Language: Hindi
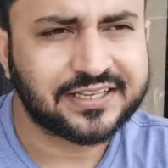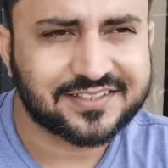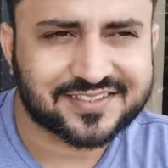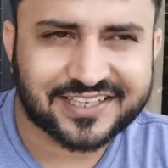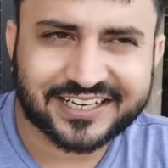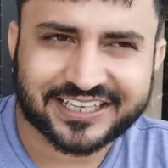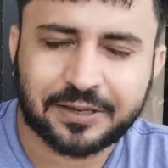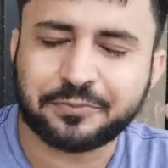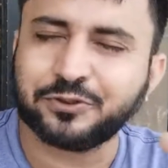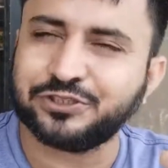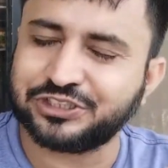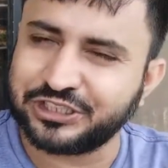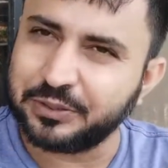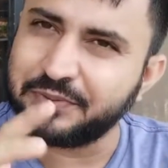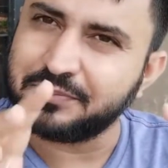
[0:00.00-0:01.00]
इस तरह के आपको
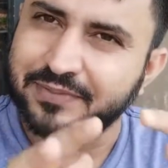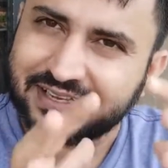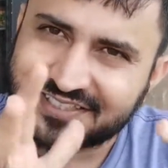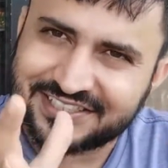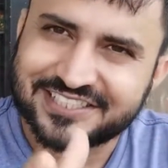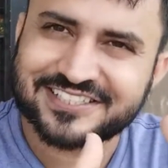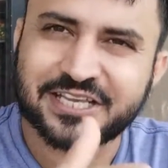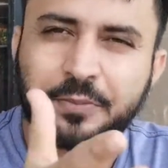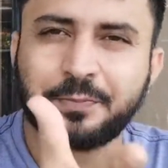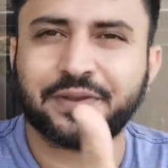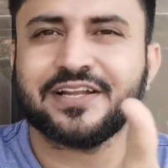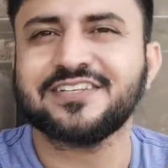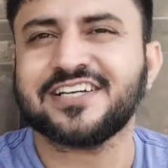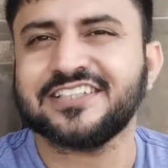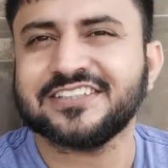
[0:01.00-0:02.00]
जितने भी मैसेजेस
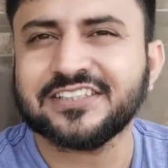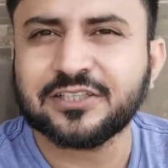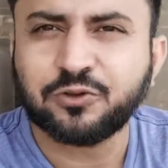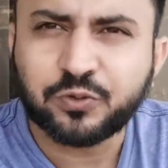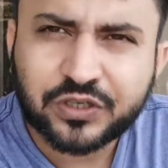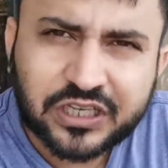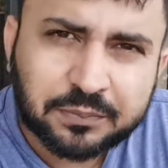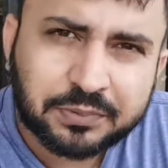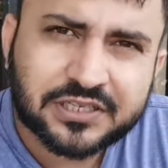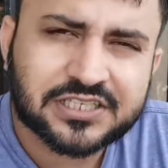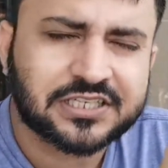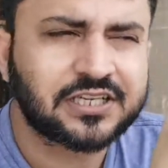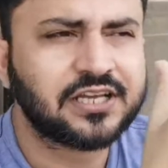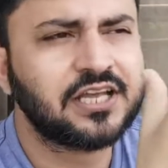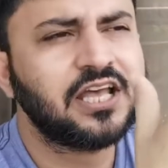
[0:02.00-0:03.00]
कैंपेन्स आते थे उनके
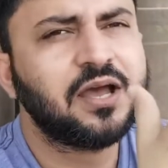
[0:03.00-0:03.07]
पीछे